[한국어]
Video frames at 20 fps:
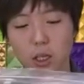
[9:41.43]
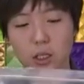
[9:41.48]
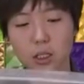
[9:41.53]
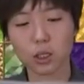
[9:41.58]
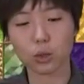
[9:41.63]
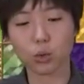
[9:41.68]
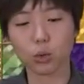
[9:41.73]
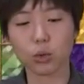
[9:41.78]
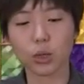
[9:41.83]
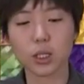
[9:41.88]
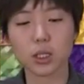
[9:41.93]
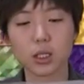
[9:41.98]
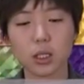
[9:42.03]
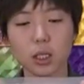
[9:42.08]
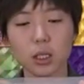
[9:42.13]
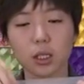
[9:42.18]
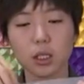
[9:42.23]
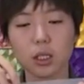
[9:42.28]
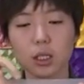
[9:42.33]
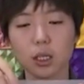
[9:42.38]
이제
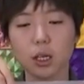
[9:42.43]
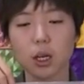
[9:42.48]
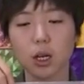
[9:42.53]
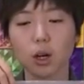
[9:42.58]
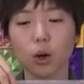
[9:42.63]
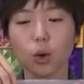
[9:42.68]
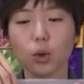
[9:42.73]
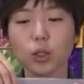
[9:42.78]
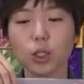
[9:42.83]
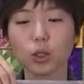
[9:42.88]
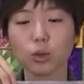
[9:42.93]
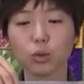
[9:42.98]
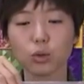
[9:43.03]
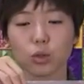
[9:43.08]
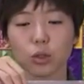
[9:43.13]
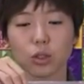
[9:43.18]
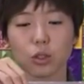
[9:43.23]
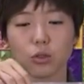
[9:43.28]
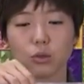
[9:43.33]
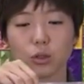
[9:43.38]
노란색을 언제 또
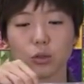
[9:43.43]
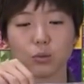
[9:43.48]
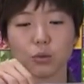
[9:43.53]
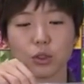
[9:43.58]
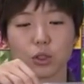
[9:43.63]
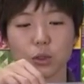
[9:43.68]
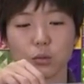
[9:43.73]
쓰고 싶을지